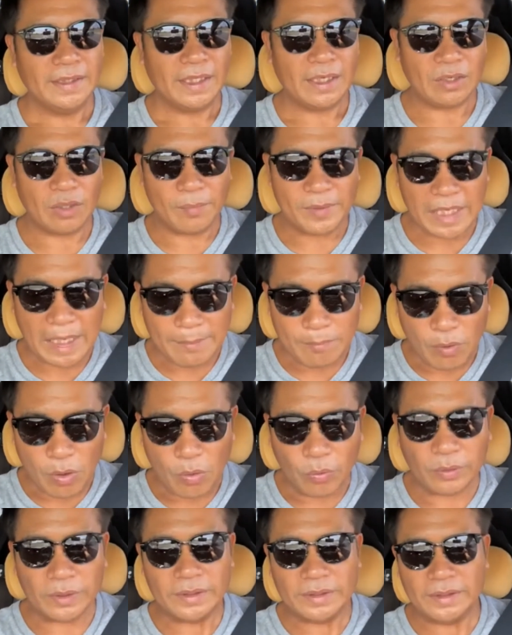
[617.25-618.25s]
เราก็พยายามบอ
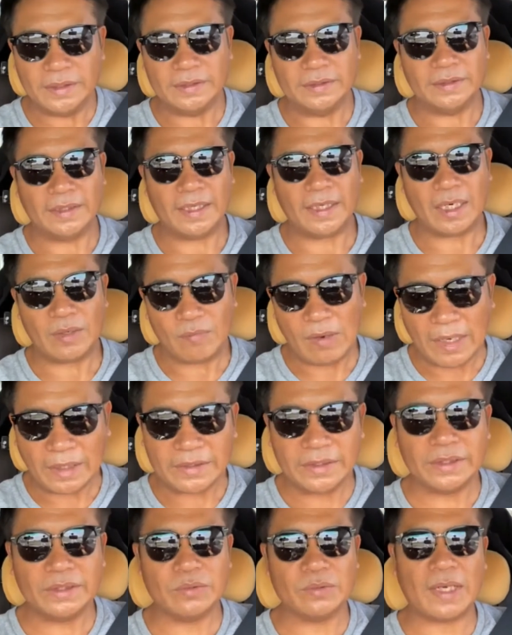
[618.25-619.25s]
กคนอื่นให้ระวัง
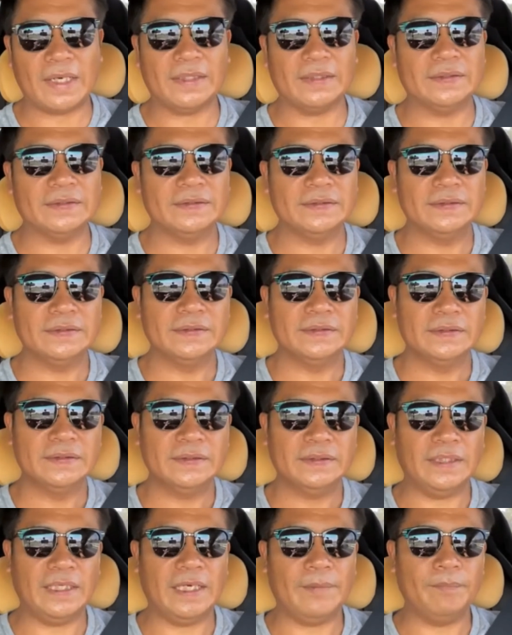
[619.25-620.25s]
เช่นเดียวกัน
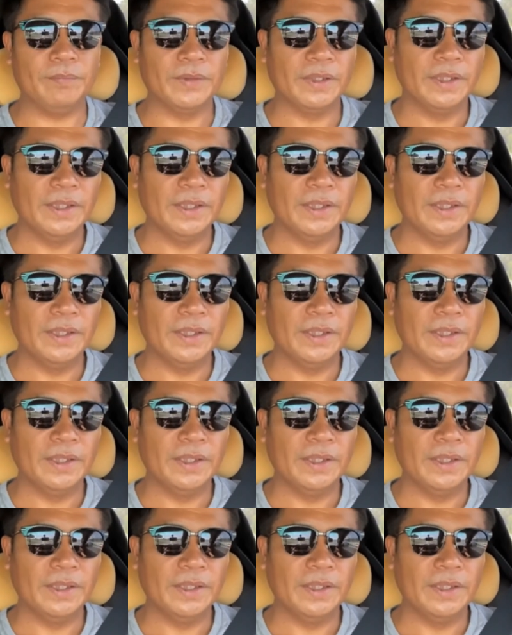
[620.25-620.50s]
นะครับ